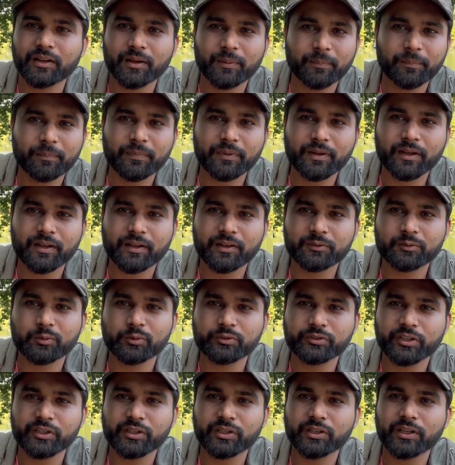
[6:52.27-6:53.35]
हम अगर
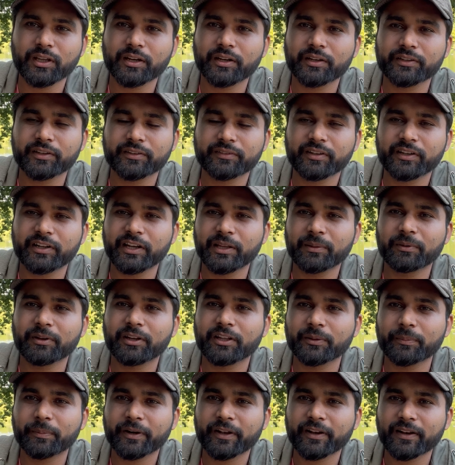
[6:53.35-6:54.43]
सोचें कि यार जैसे इंडिया में
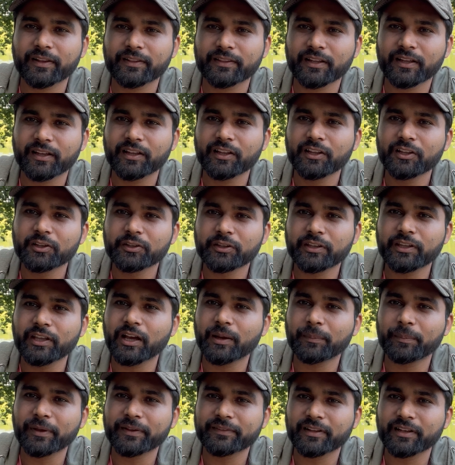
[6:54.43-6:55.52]
गंद पड़ा रहता है कि यहाँ
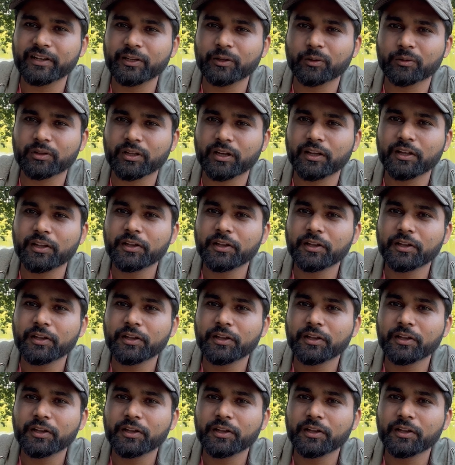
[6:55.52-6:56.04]
पे ऐसा नहीं होता